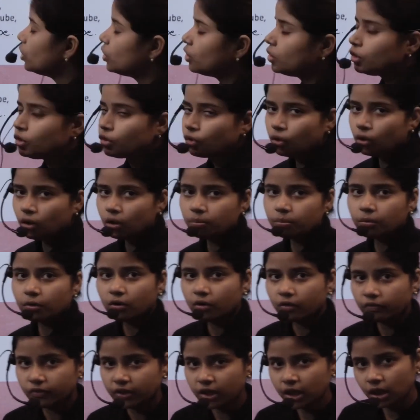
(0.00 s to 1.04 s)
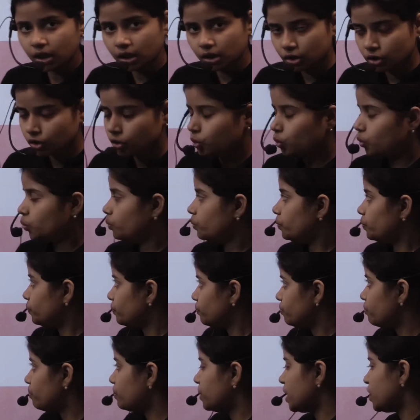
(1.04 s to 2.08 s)
टॉप ऑफ द क्यूब
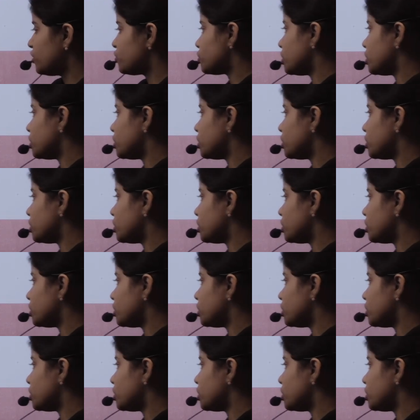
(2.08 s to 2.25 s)
प्रेशर